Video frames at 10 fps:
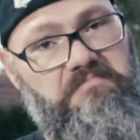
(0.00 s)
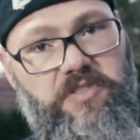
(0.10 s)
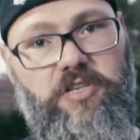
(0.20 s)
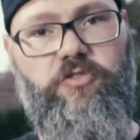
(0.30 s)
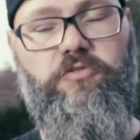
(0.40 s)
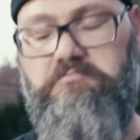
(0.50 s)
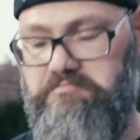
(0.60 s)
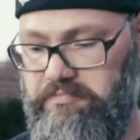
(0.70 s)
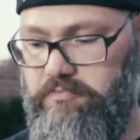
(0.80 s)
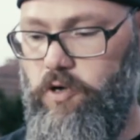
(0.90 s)
Sehr schön.
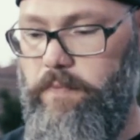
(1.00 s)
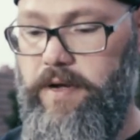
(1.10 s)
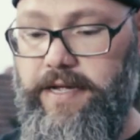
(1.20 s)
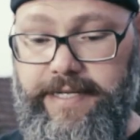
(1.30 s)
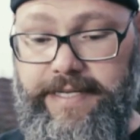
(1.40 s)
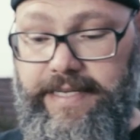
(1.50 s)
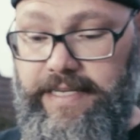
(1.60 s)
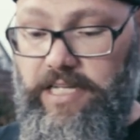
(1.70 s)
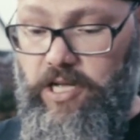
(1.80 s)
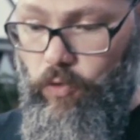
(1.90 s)
Top.
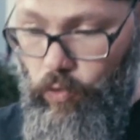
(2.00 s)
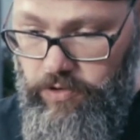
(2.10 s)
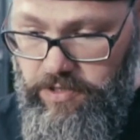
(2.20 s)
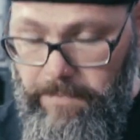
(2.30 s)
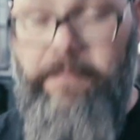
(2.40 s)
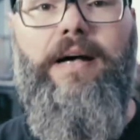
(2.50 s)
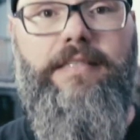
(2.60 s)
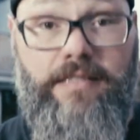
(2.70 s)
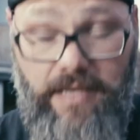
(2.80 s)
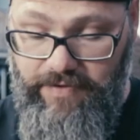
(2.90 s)
Und
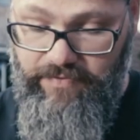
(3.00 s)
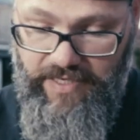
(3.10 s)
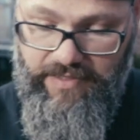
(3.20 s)
passend, wie